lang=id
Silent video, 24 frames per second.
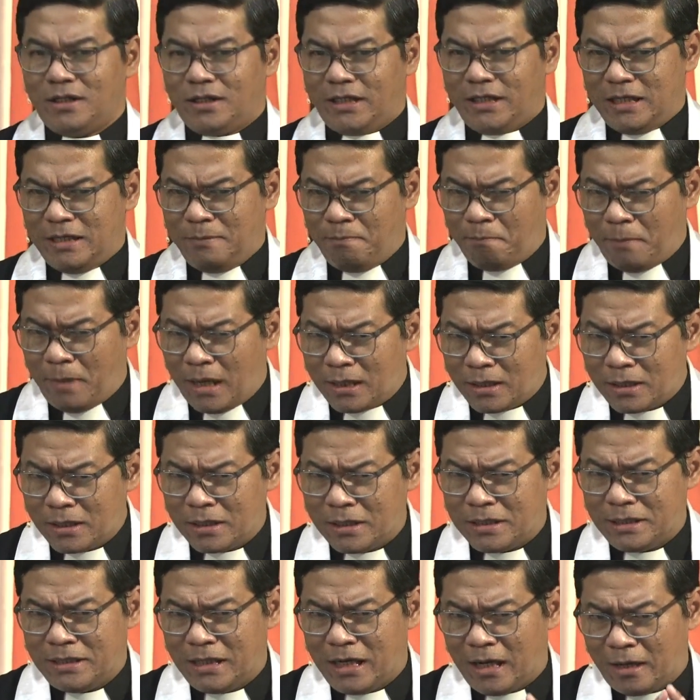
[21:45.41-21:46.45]

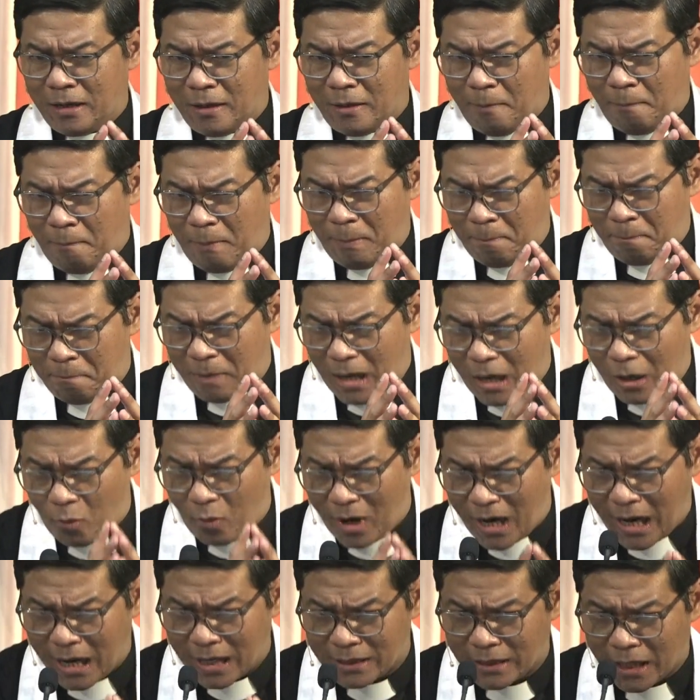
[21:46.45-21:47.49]
Iman yang
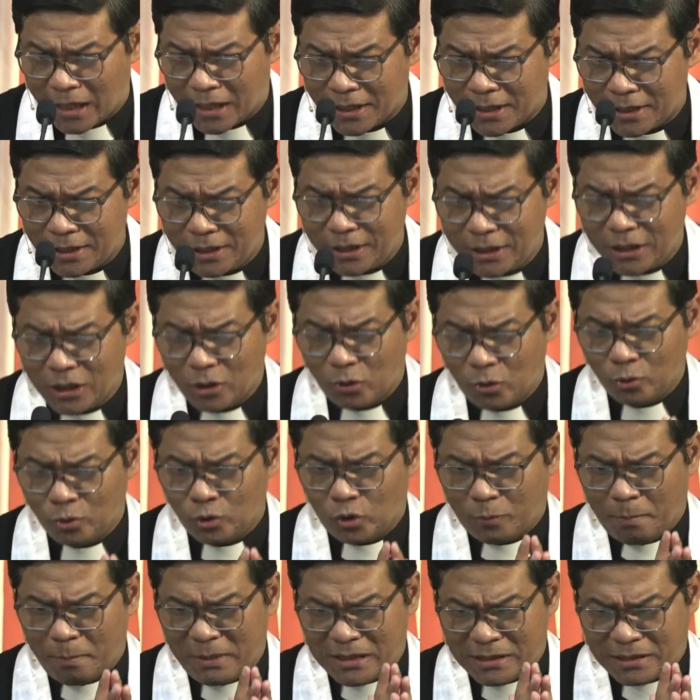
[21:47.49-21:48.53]
membawa anak ini
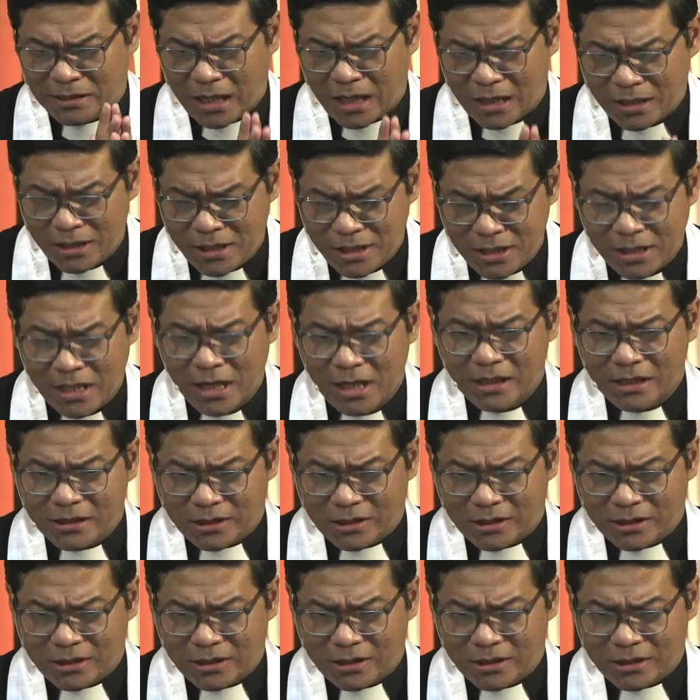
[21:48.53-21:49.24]
untuk menjadi